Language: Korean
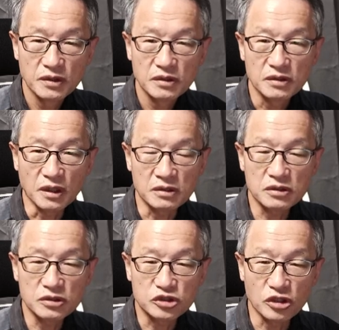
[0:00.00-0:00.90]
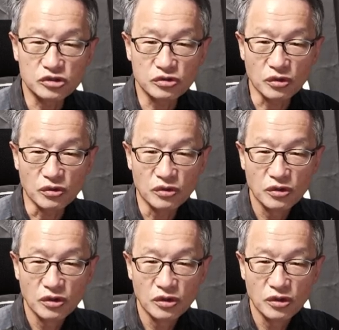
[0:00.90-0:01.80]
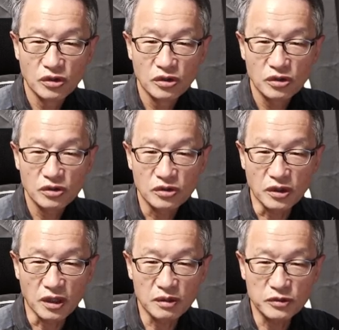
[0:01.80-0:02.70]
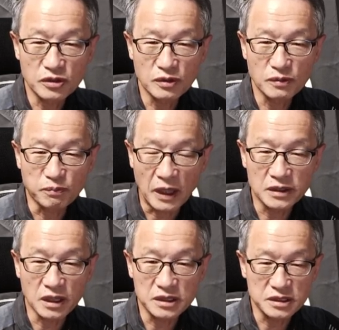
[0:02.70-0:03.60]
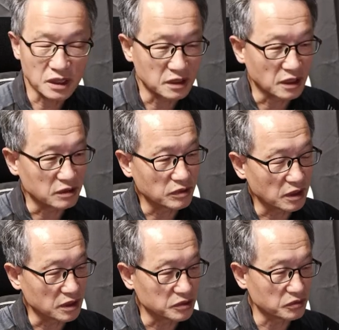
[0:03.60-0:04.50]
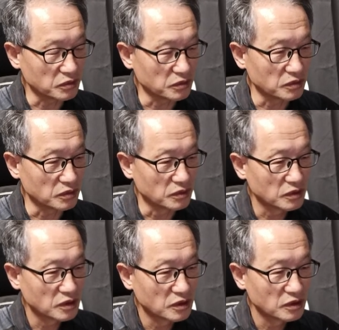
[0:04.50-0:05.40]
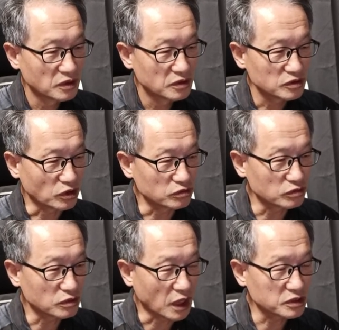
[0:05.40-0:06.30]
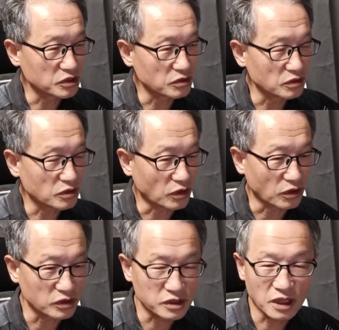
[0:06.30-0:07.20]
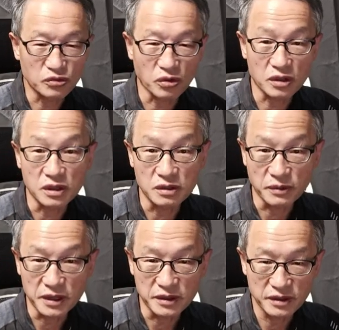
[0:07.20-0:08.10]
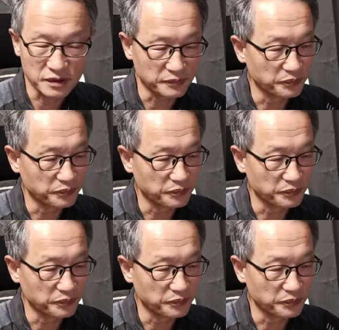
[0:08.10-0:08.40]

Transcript: 나는 그 제주도 내가 뭐 방랑 인생이라고 해가지고 전국 각 지역을 거의 다 돌아다녀 봤는데